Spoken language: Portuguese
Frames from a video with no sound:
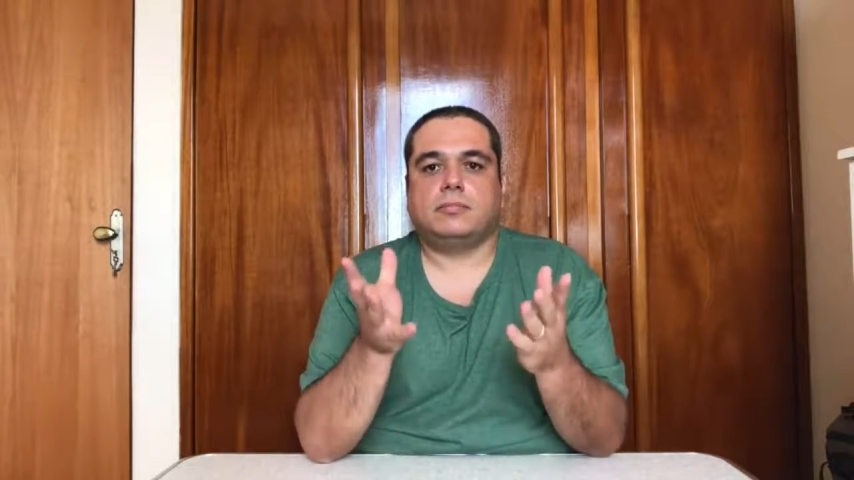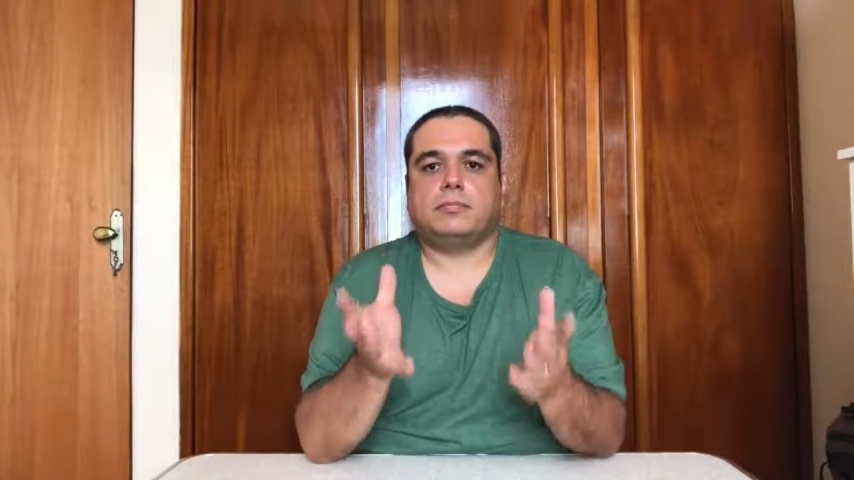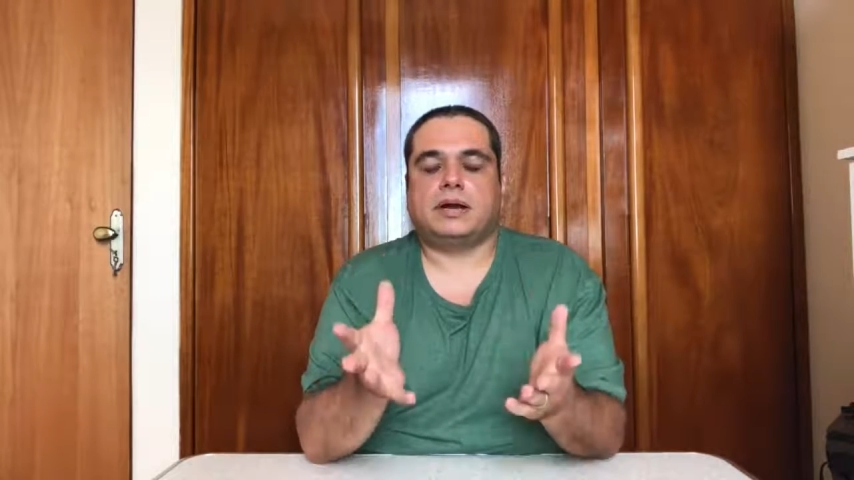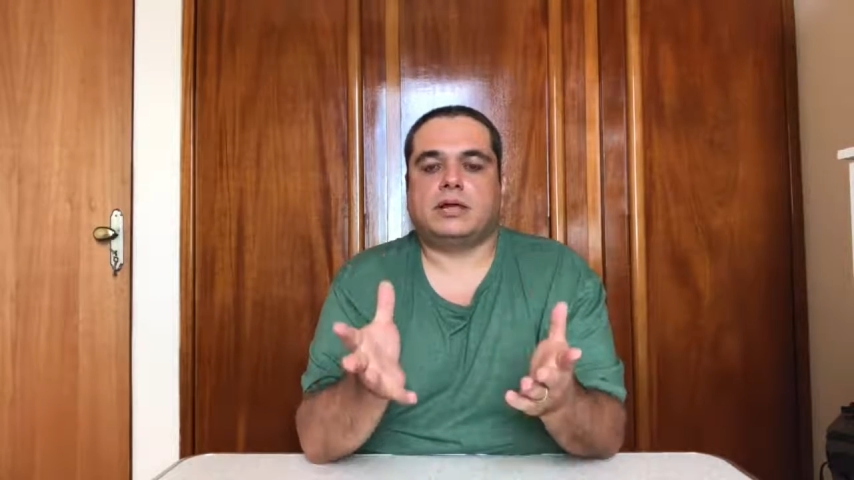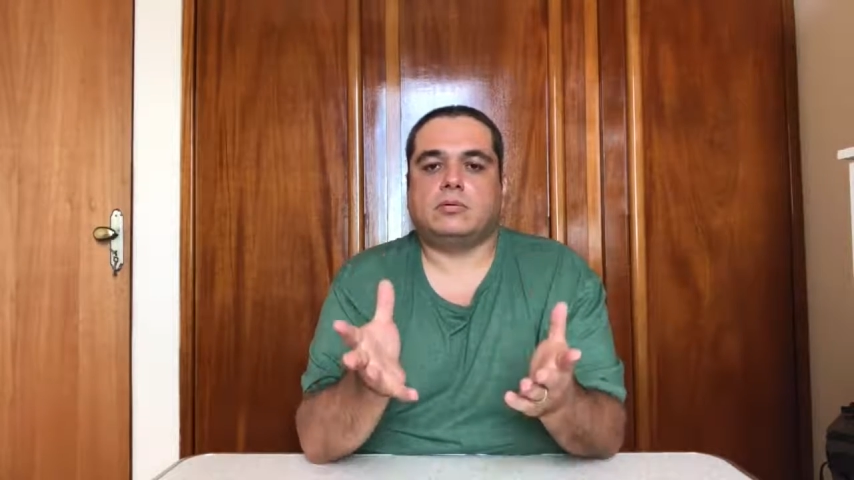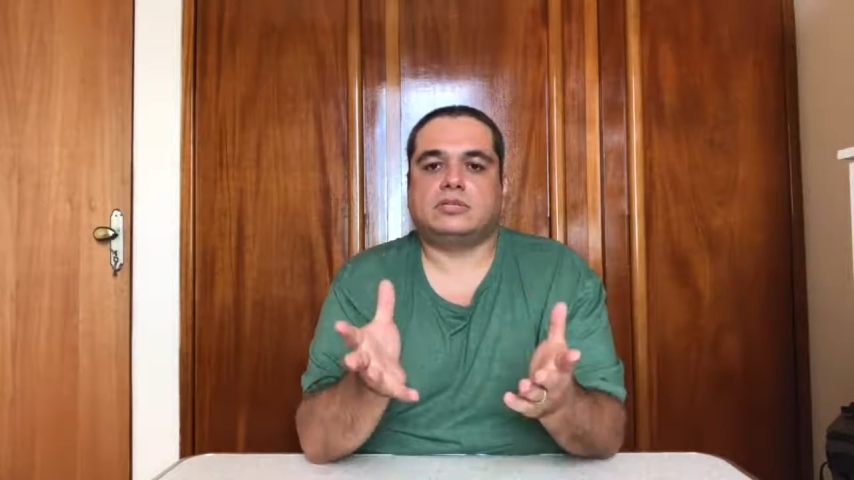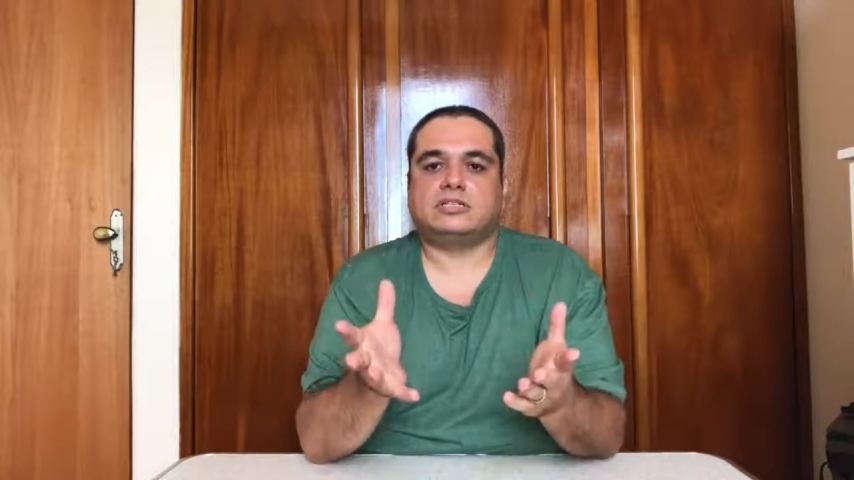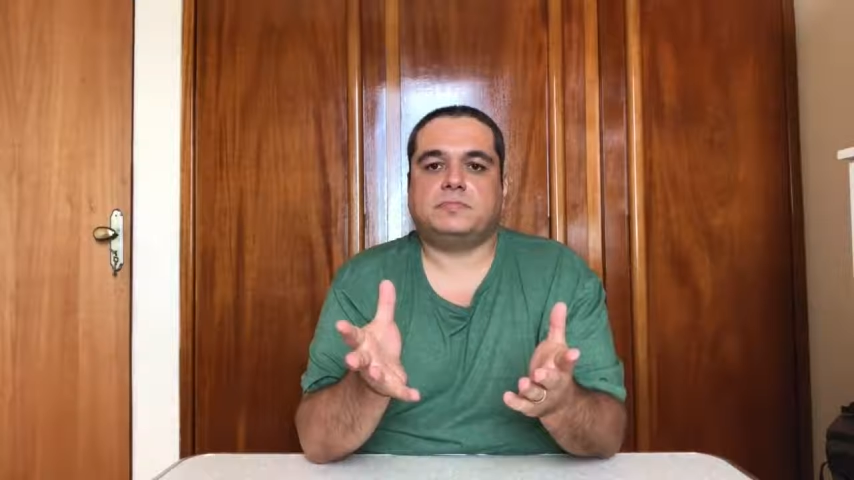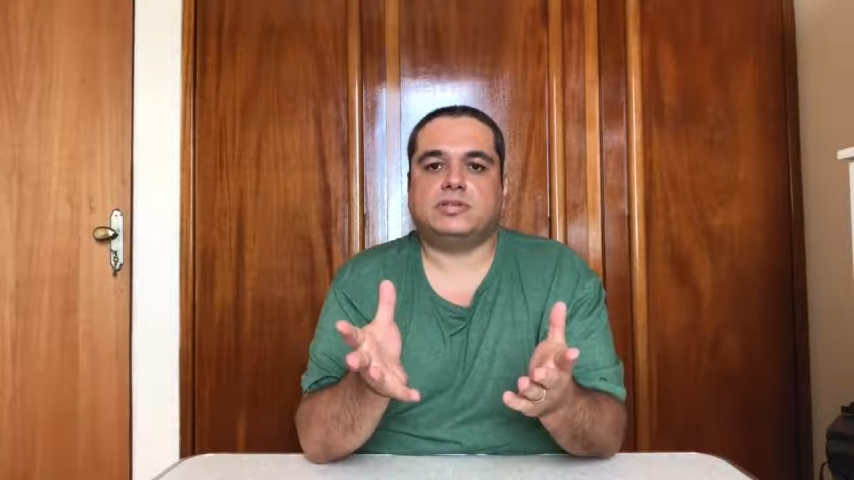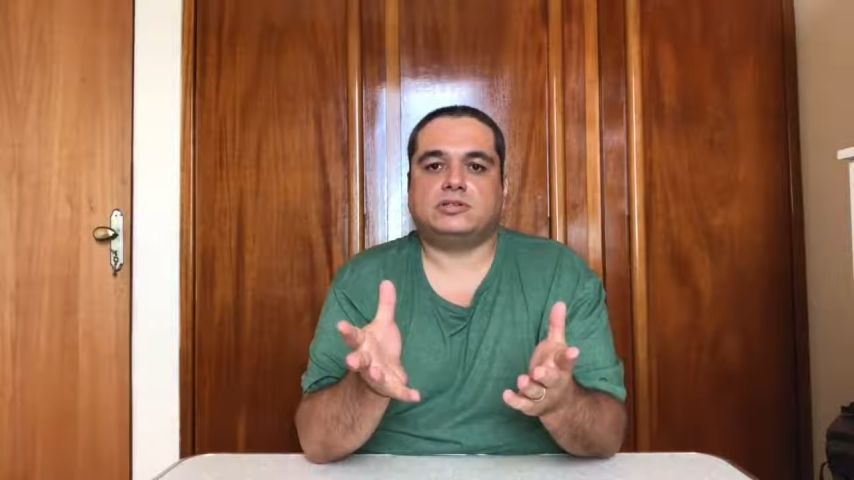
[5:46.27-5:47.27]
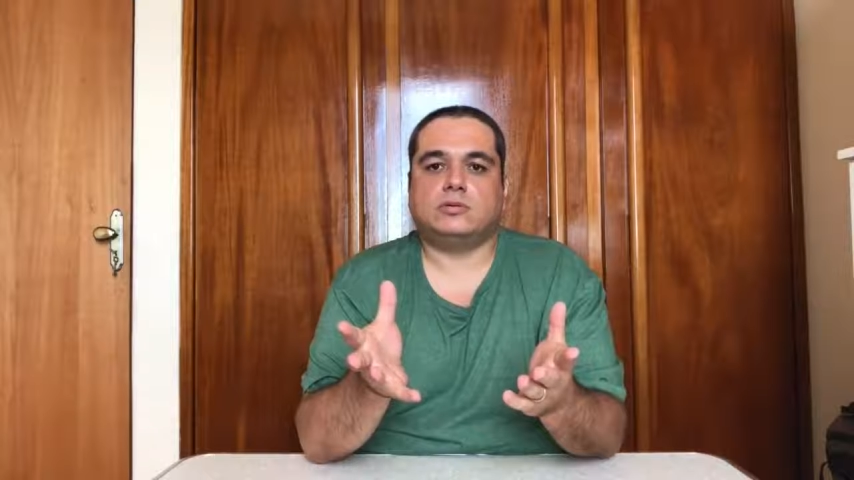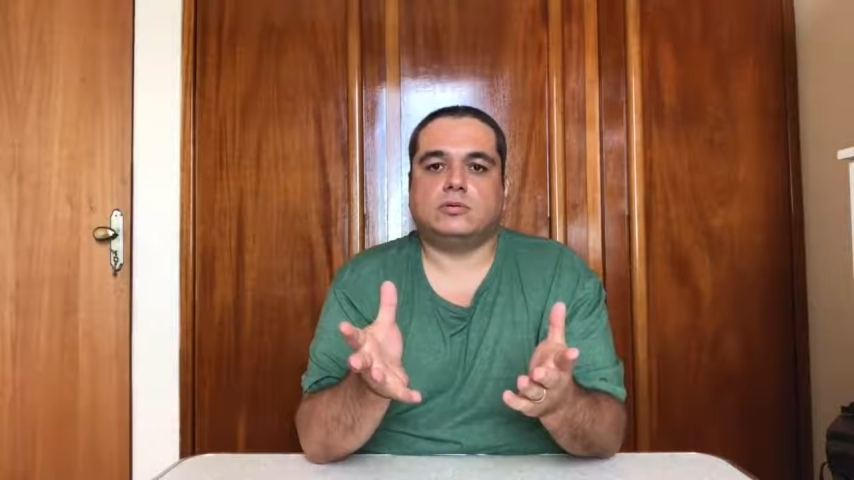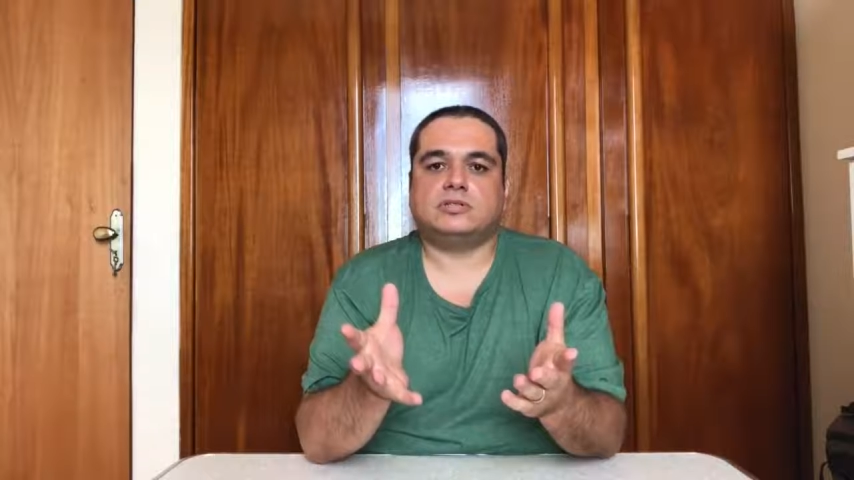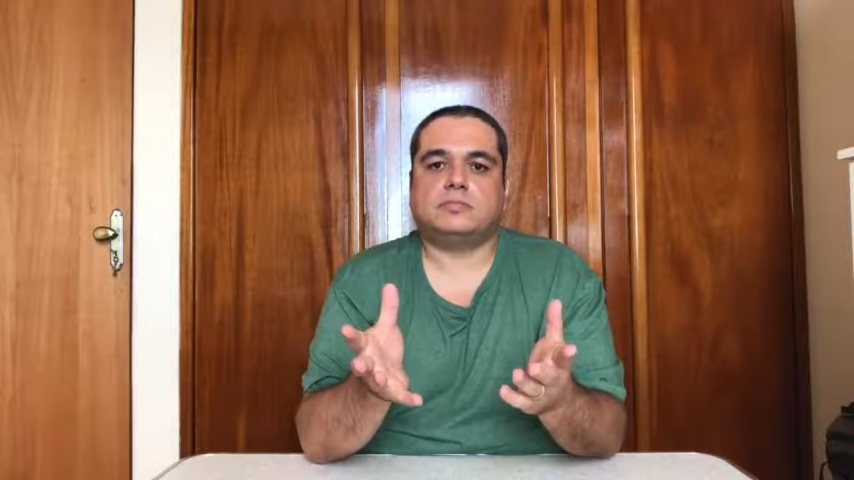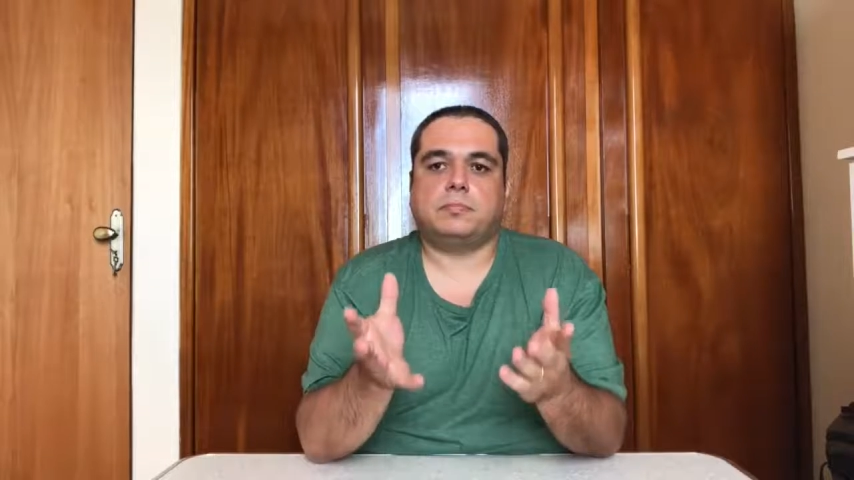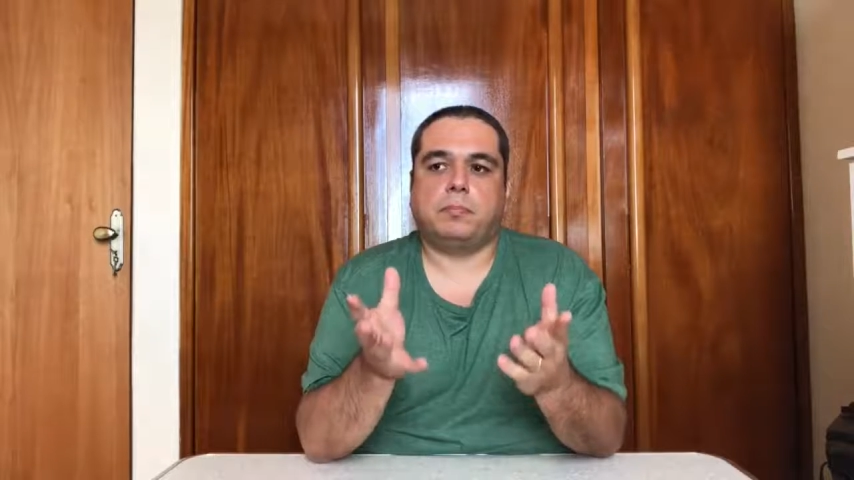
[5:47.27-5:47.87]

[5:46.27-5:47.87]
para que outras pessoas